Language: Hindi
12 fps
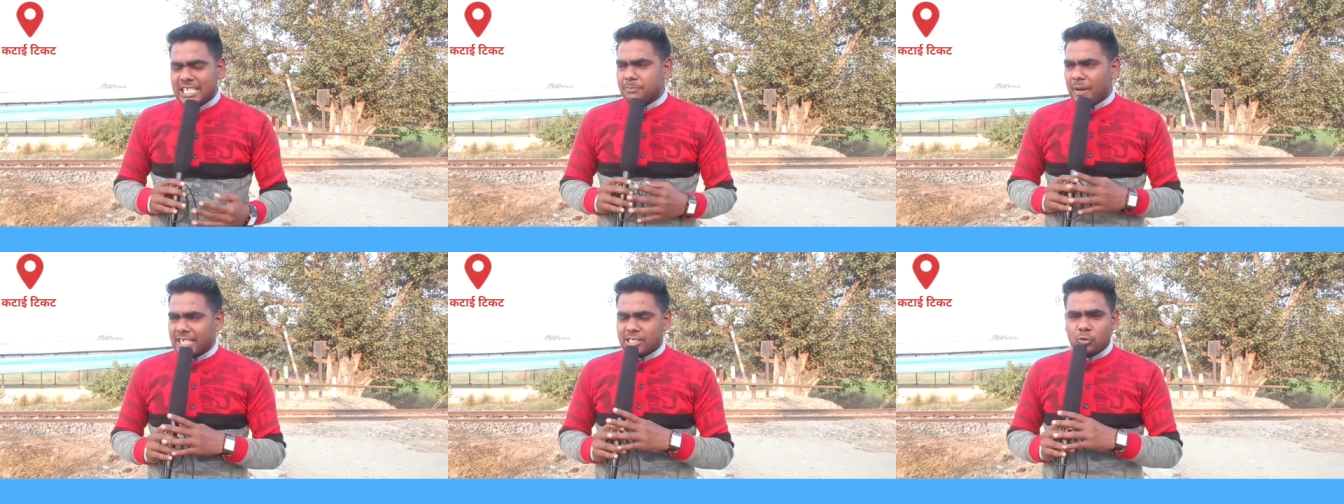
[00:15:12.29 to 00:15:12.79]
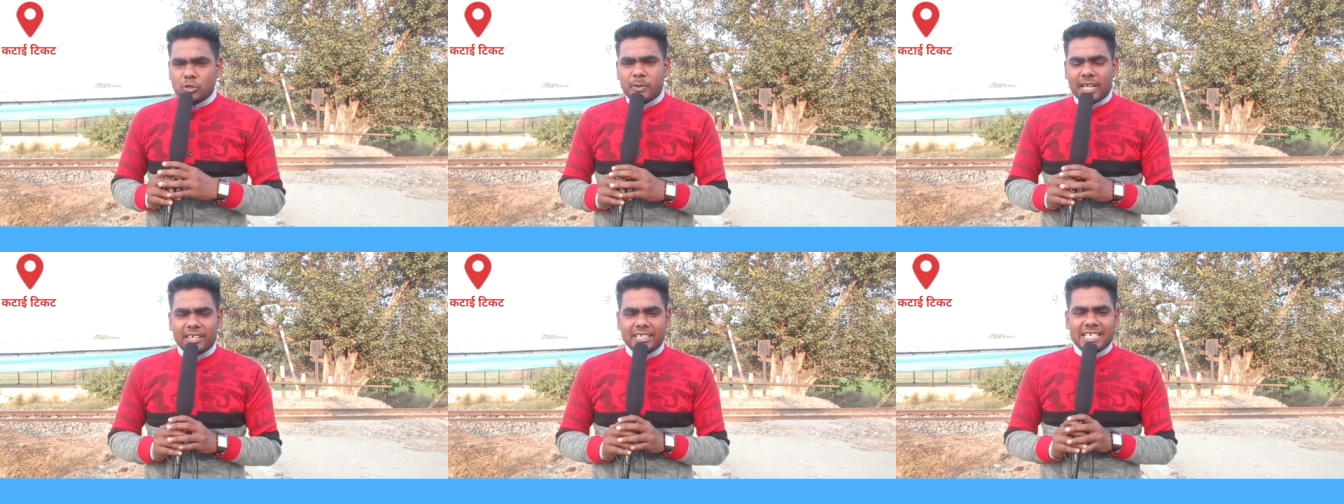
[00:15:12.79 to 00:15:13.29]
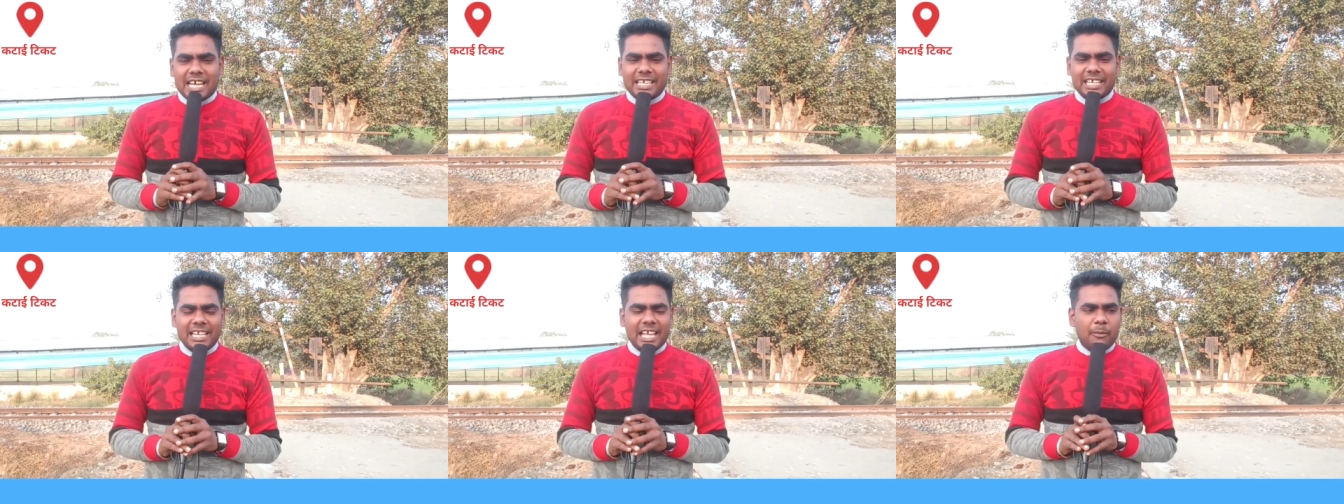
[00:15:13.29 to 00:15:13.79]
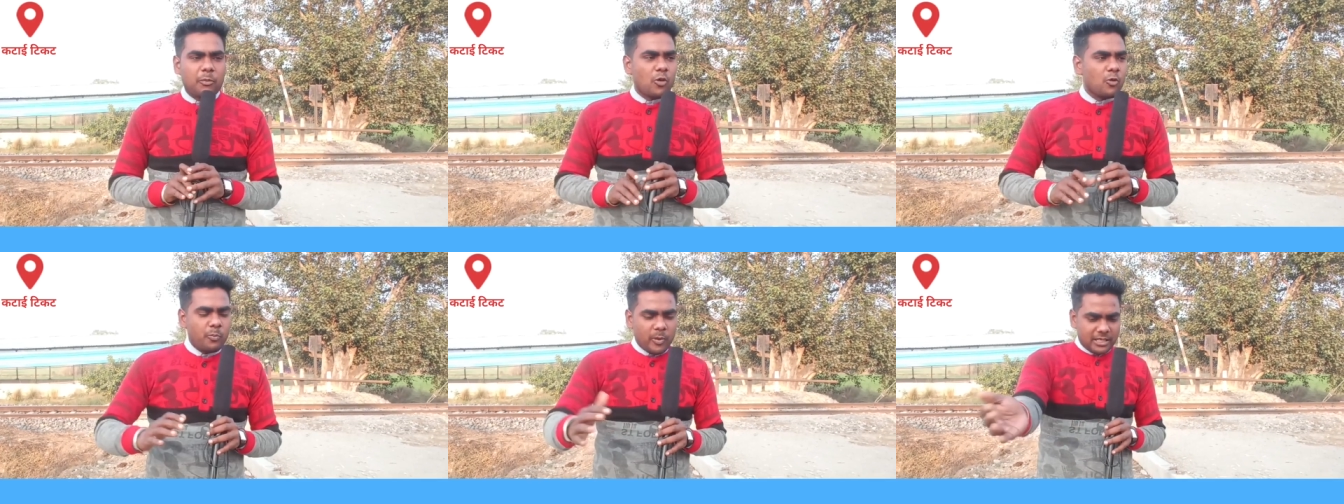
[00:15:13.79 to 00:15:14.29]
इस पार से उस पार अगर जाने के लिए
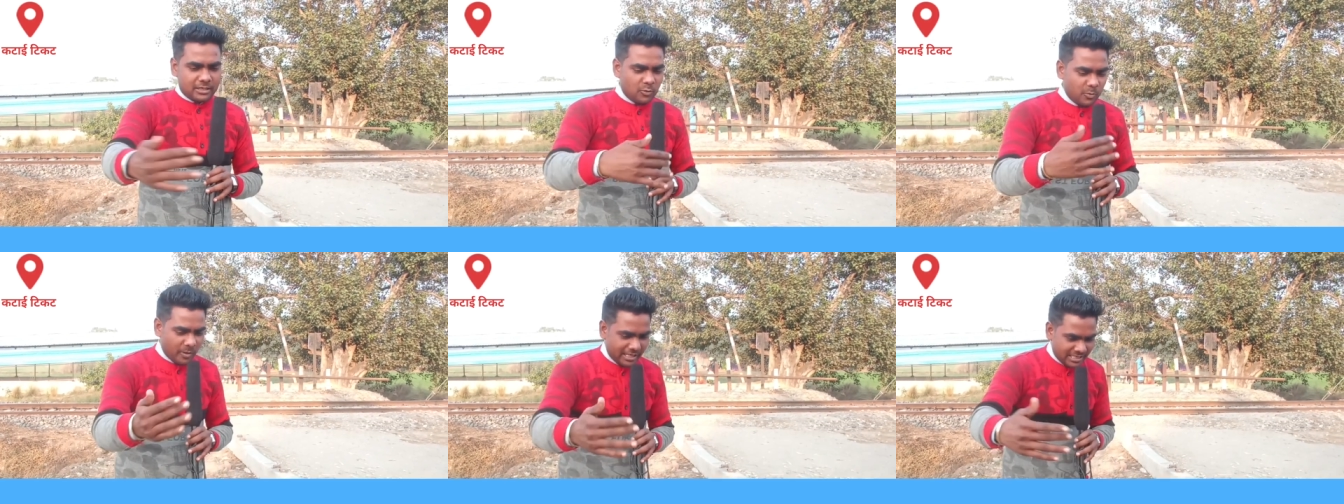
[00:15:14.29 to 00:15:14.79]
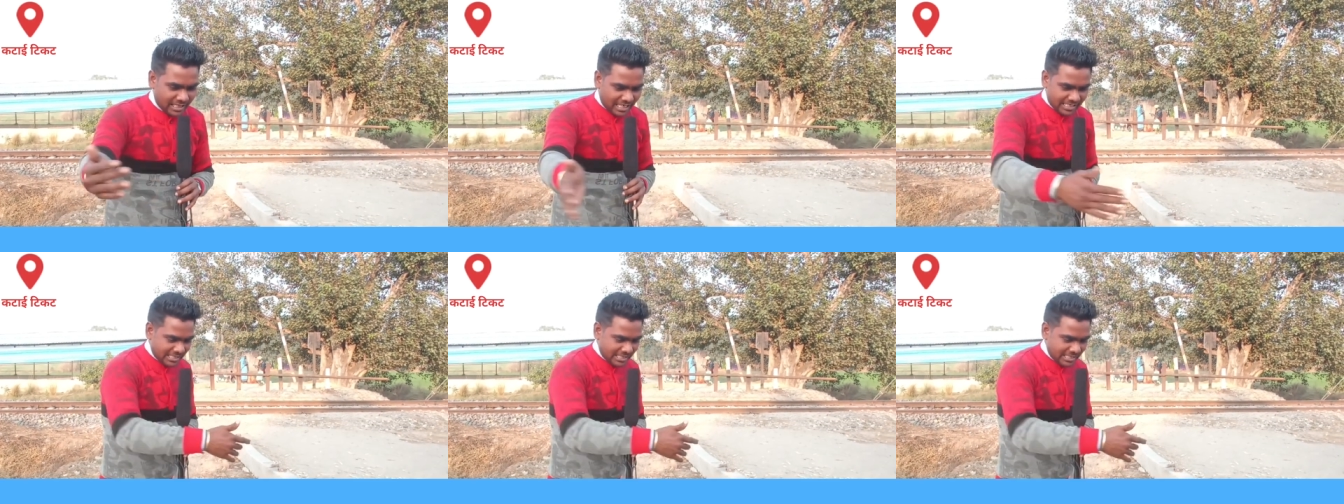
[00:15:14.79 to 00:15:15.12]
आपको ऊपर ऊपर इधर आ